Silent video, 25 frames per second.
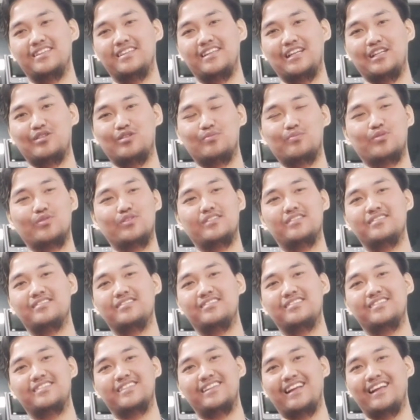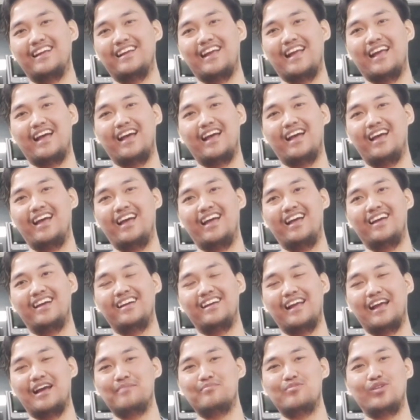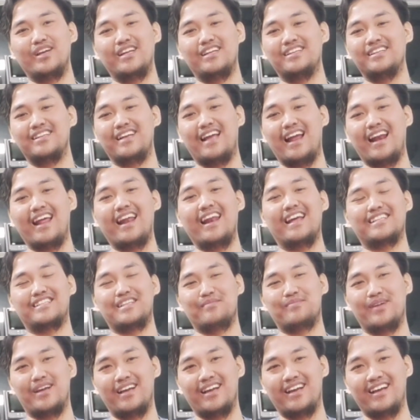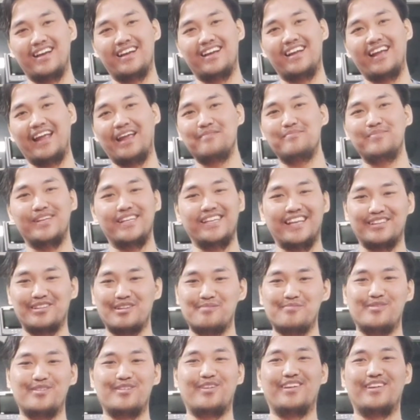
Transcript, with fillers: itu pun nggak nggak mungkin kalah lah sama Ebi ataupun